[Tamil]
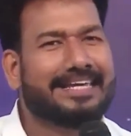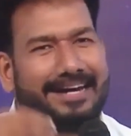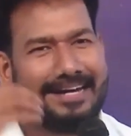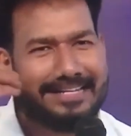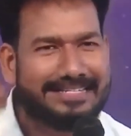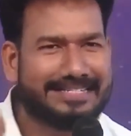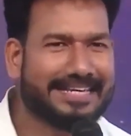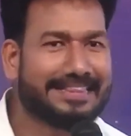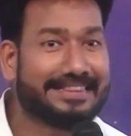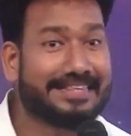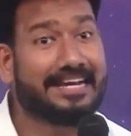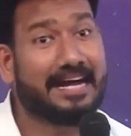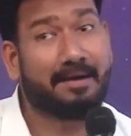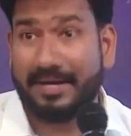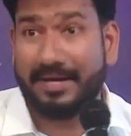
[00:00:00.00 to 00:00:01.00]
யார்
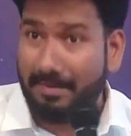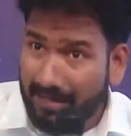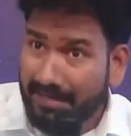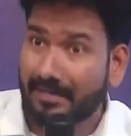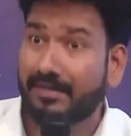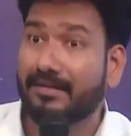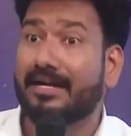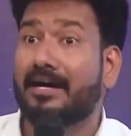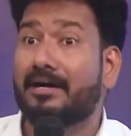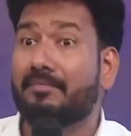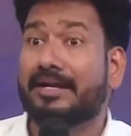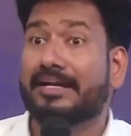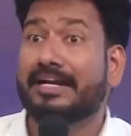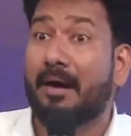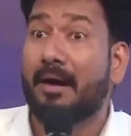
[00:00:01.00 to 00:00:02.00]
செத்தான அப்படிலாம் மக்கள் இருக்காங்க
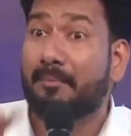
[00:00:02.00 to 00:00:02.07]
பாருங்க